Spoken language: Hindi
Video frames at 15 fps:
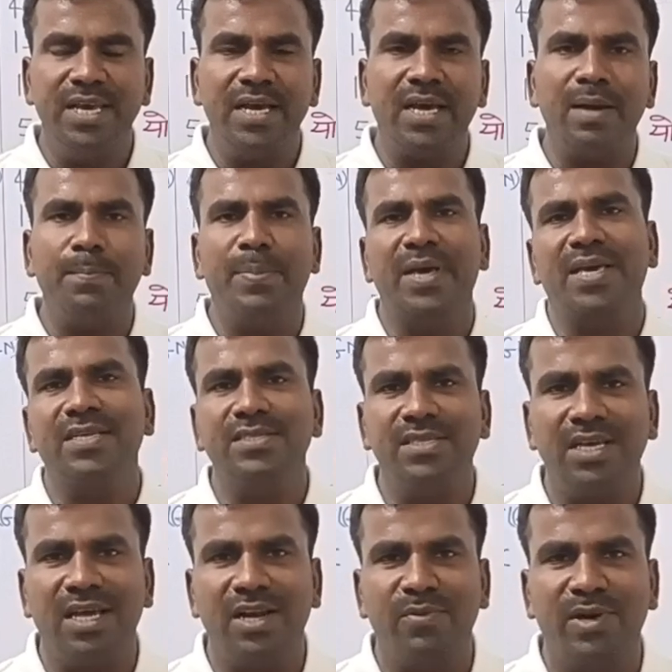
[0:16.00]
ये कब
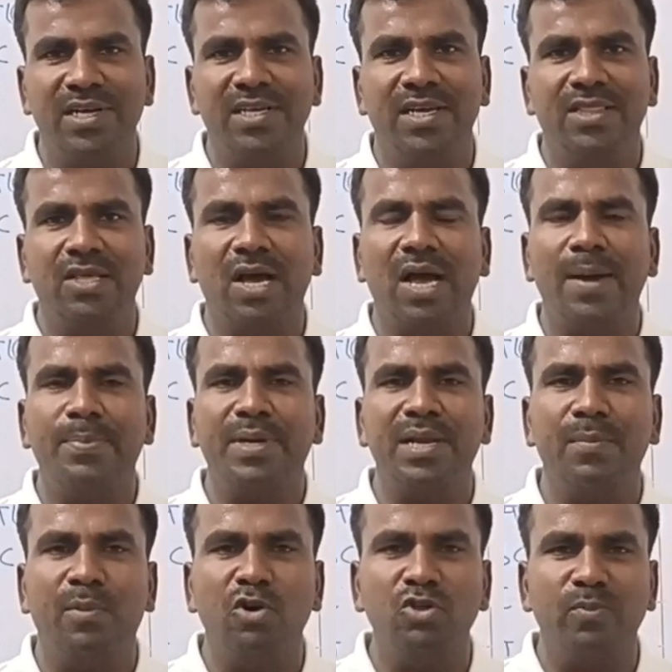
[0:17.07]
वैकेंसी आने वाली है तो
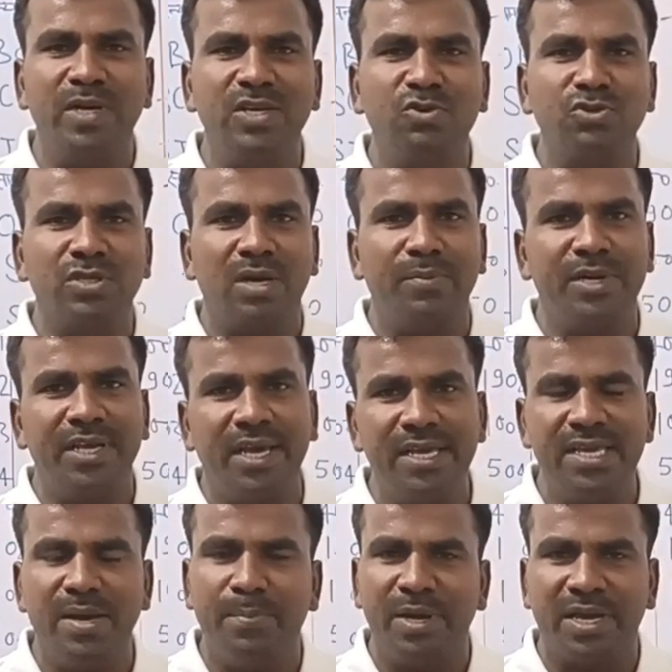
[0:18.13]
आपके लिए बहुत बड़ी खुशखबरी
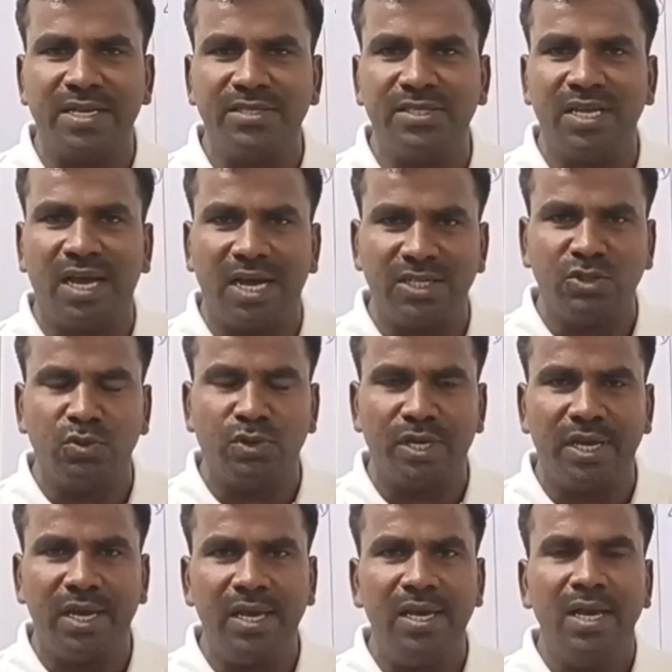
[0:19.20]
है ये वैकेंसी आ
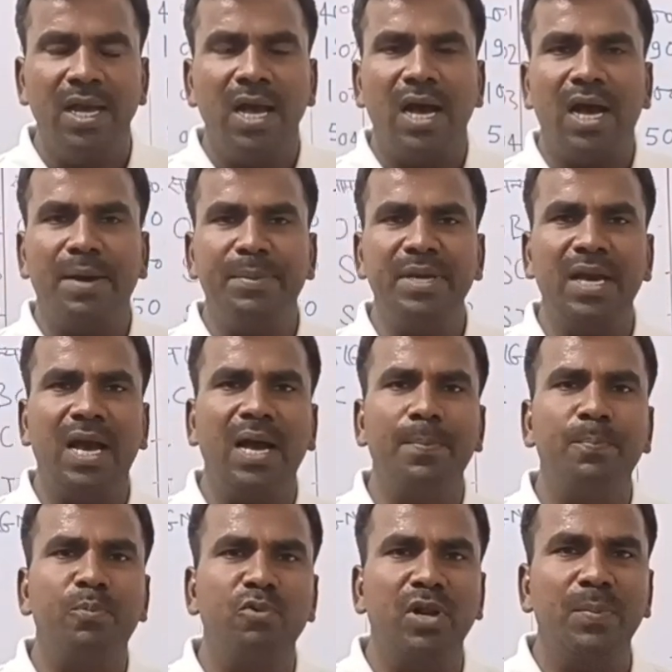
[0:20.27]
चुकी है अभी
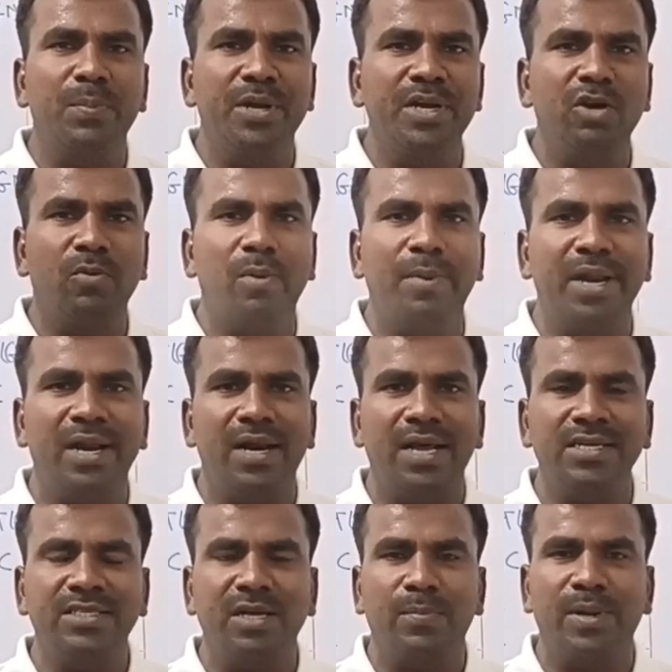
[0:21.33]
आप पूरे वीडियो हमारे
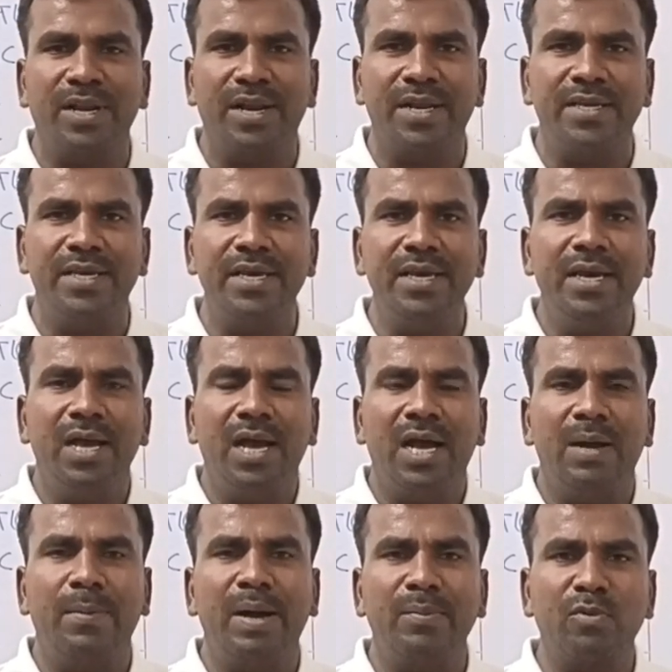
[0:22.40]
लास्ट तक बने रहिए
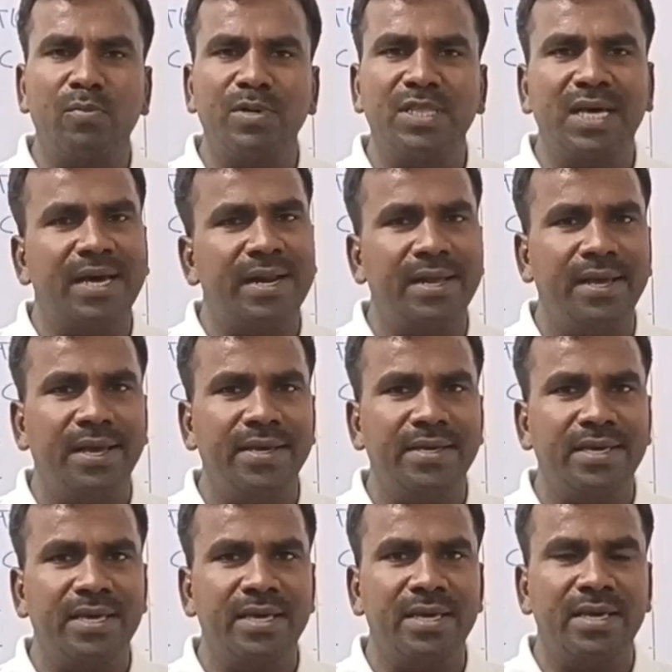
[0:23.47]
हम आपको बता रहे हैं
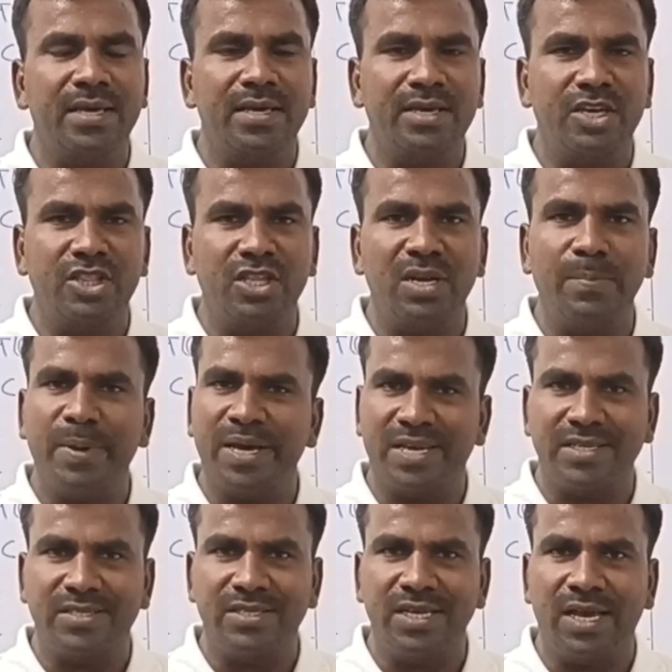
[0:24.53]
कि कितनी
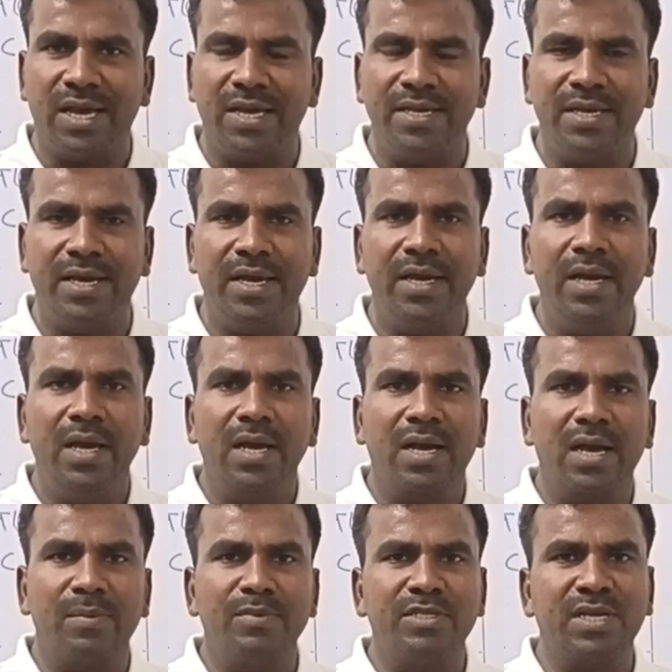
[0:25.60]
वैकेंसी आई है
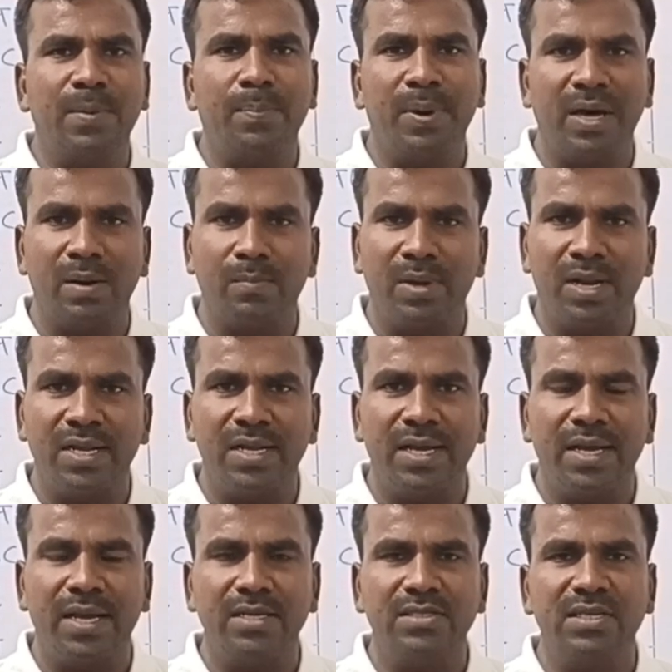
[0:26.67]
कब इसका फॉर्म भरा
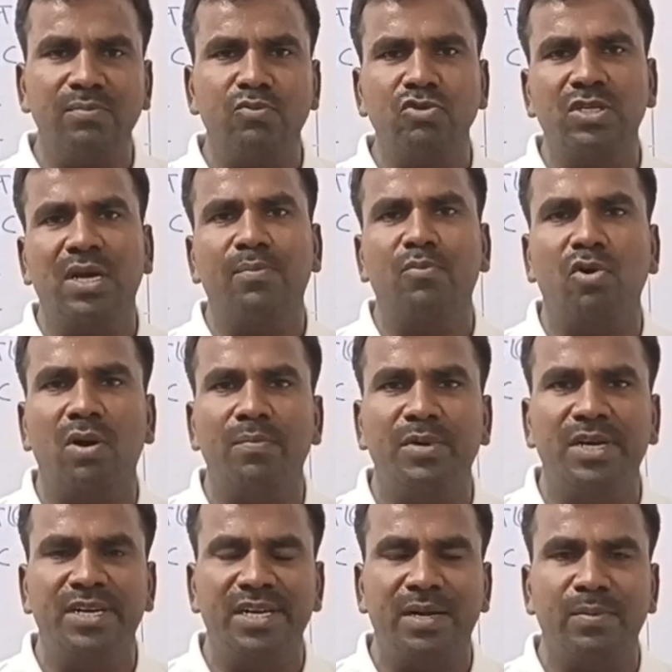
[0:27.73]
जाएगा सब कुछ आपको
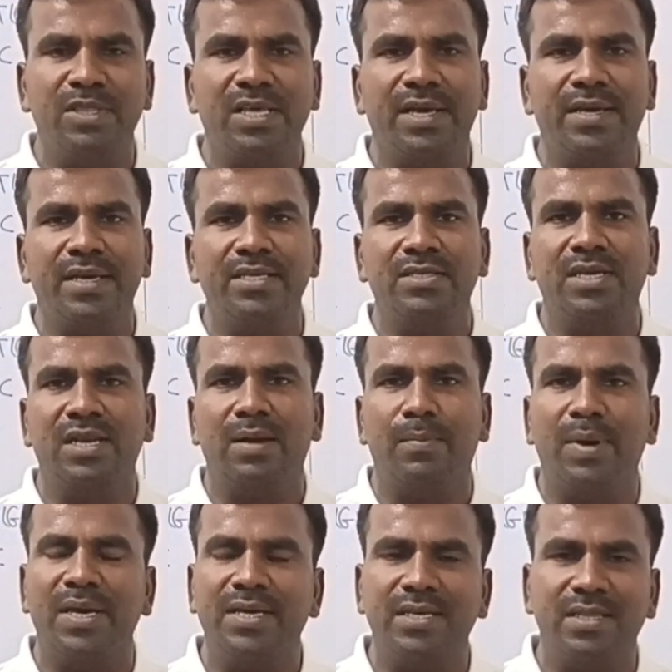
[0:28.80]
हम डिटेल बताएंगे इसकी
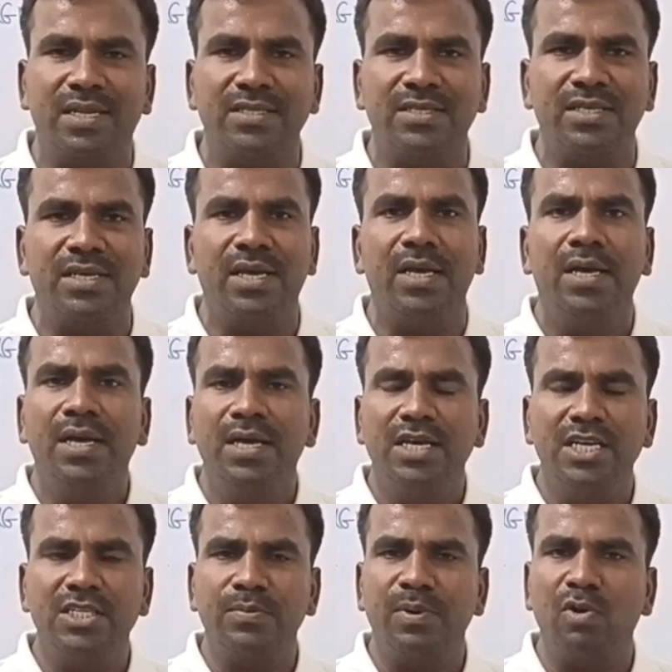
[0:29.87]
लंबाई कितना चाहिए
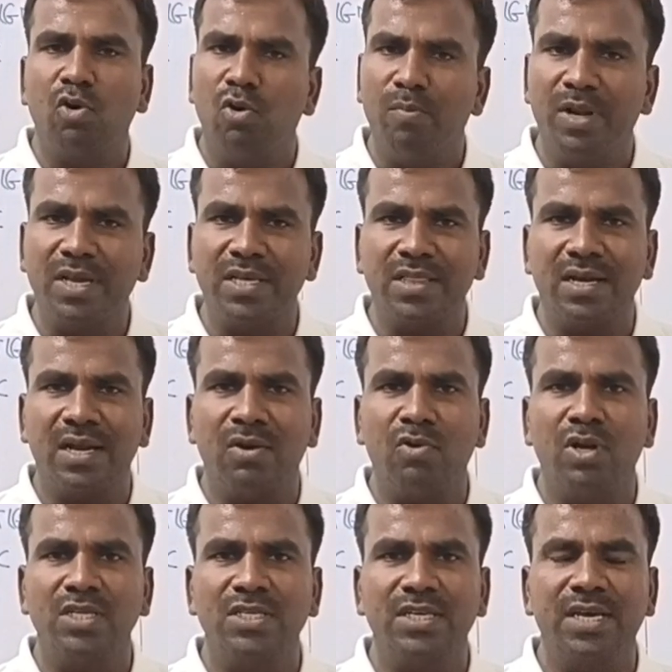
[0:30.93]
इसमें उम्र कितना
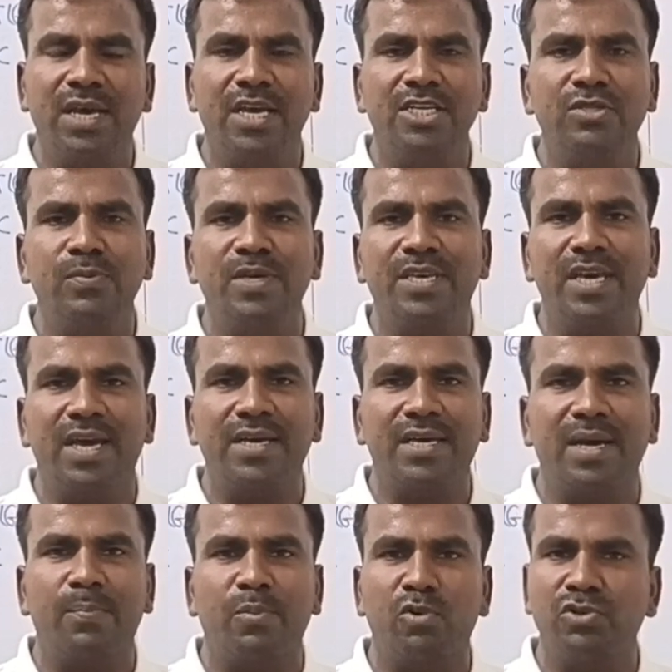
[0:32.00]
होना चाहिए इसमें क्या
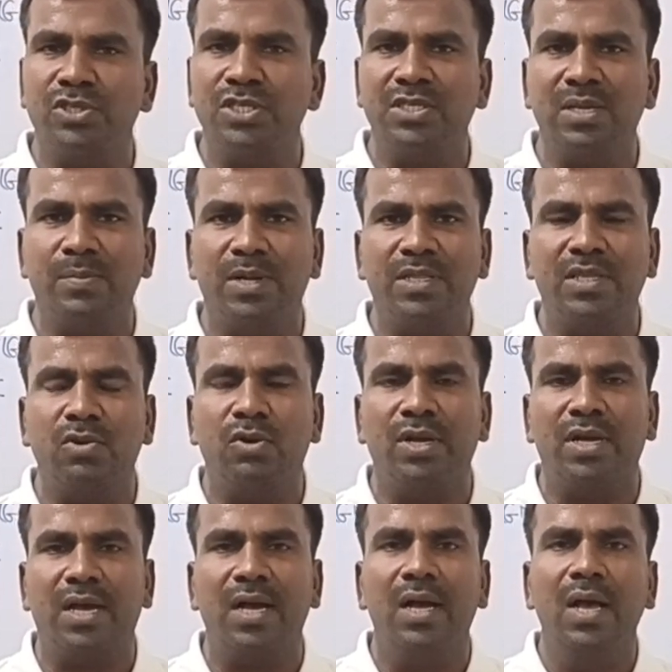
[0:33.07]
क्या प्रोसेस है भर्ती
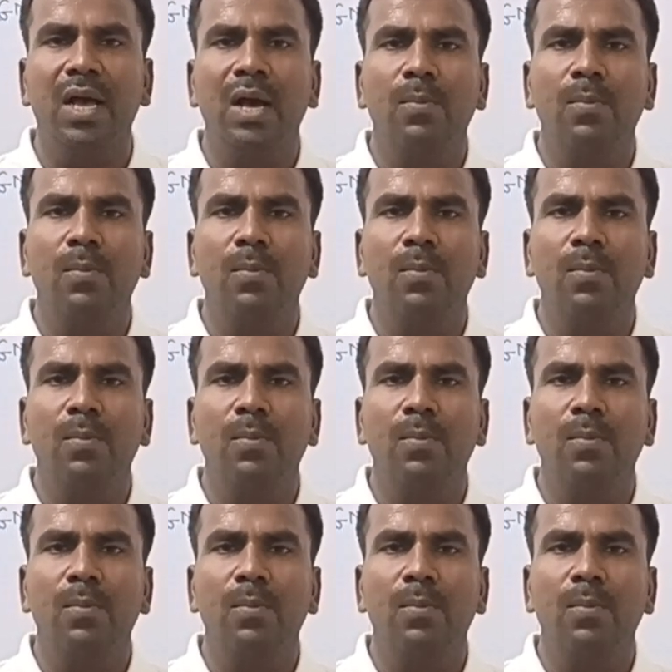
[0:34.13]
होने का